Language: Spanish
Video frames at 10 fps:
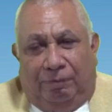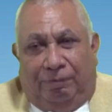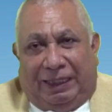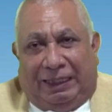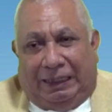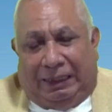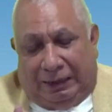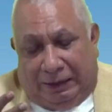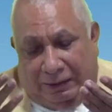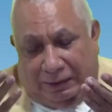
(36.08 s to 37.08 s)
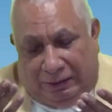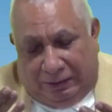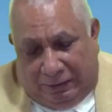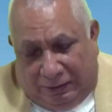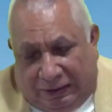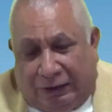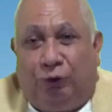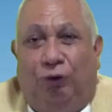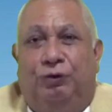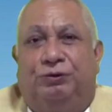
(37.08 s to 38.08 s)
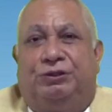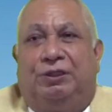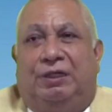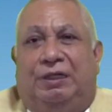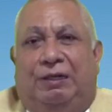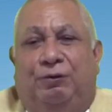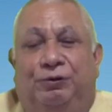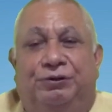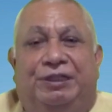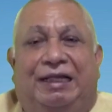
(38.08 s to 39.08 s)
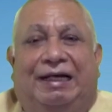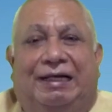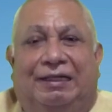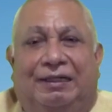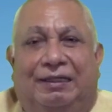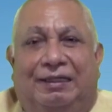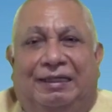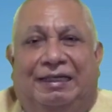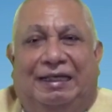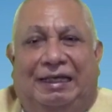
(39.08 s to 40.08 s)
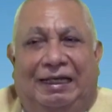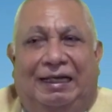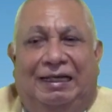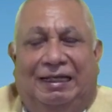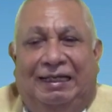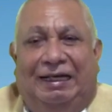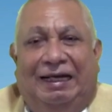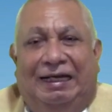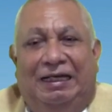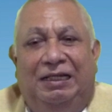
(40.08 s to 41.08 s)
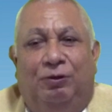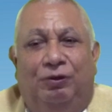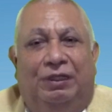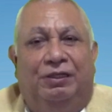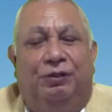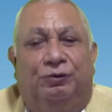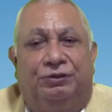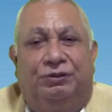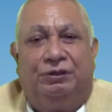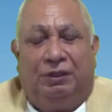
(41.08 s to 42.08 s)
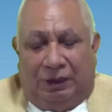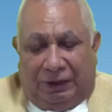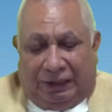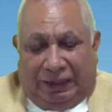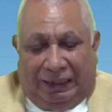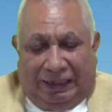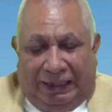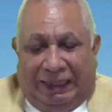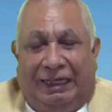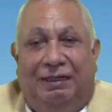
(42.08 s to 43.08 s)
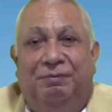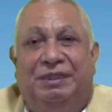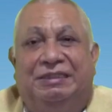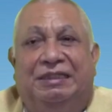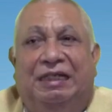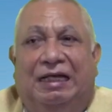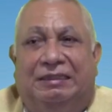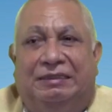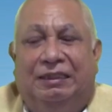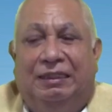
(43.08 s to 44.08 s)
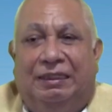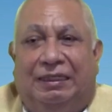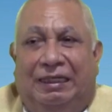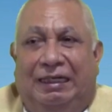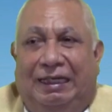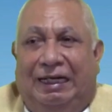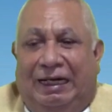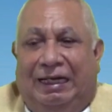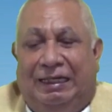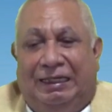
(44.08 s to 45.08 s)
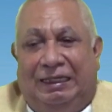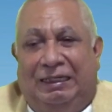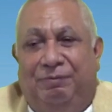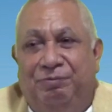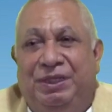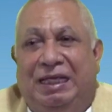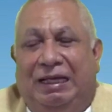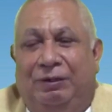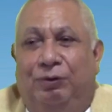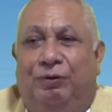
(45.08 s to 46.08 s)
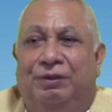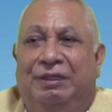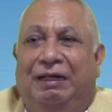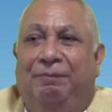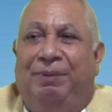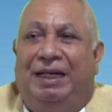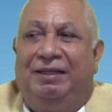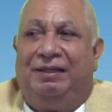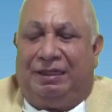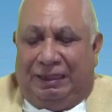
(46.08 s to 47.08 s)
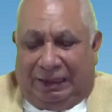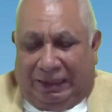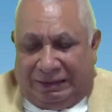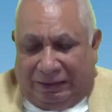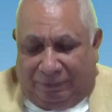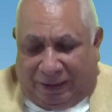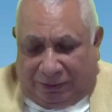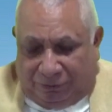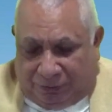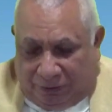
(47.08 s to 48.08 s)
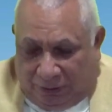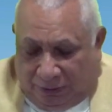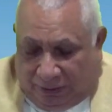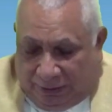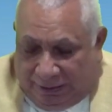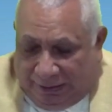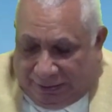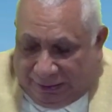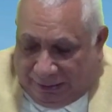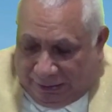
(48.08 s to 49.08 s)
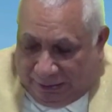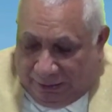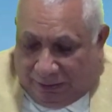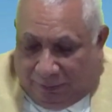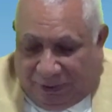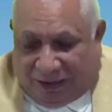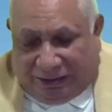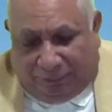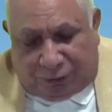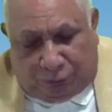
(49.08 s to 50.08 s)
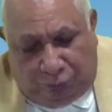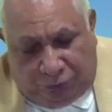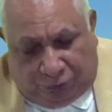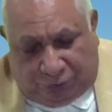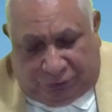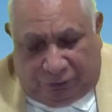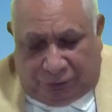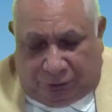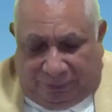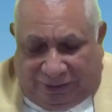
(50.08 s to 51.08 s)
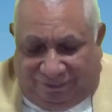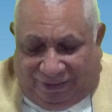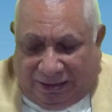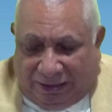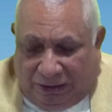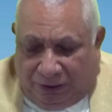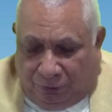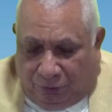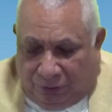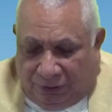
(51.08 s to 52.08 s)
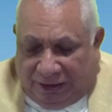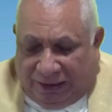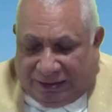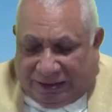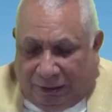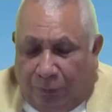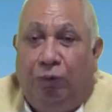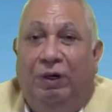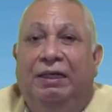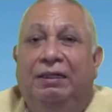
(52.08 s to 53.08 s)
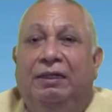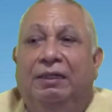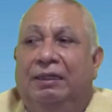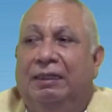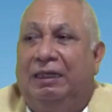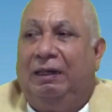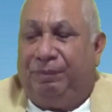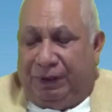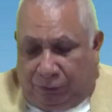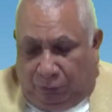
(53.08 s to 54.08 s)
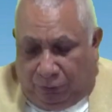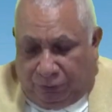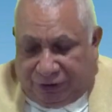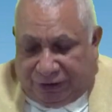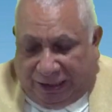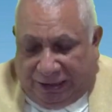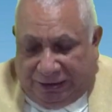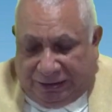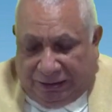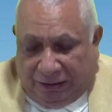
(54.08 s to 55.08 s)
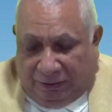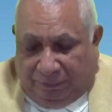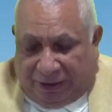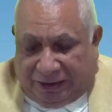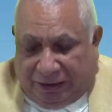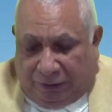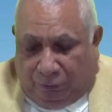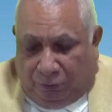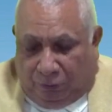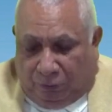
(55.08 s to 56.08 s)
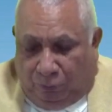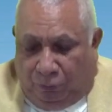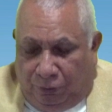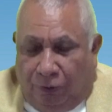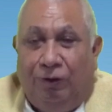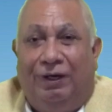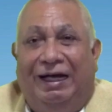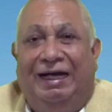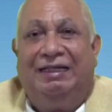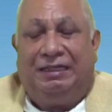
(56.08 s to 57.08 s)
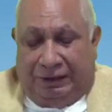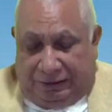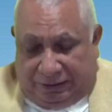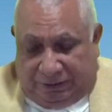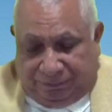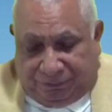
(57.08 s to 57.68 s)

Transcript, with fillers: para que todos reconocieran que Él era el Hijo de Dios, que Él era el Mesías, que Él era el enviado del Padre a salvarnos, en el que meditamos juntos sobre el Evangelio de San Juan, capítulo 6, versículo 1 al 15.